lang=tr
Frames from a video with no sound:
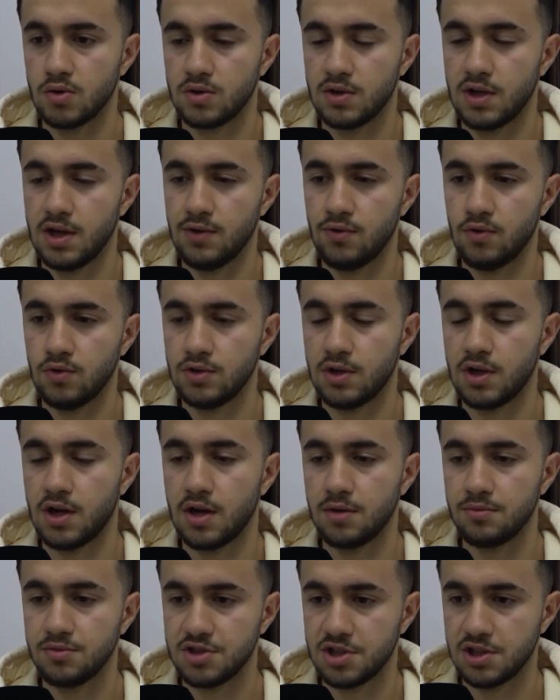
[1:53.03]
Telefonun
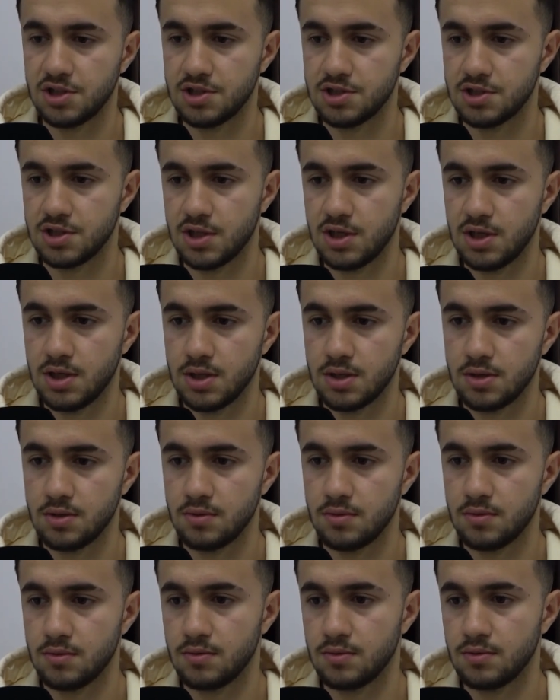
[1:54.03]
alarmı çalınca
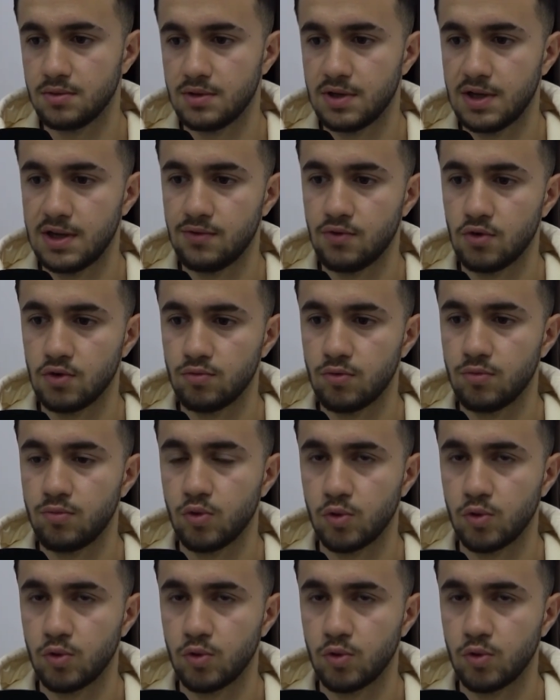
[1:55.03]
telefonumu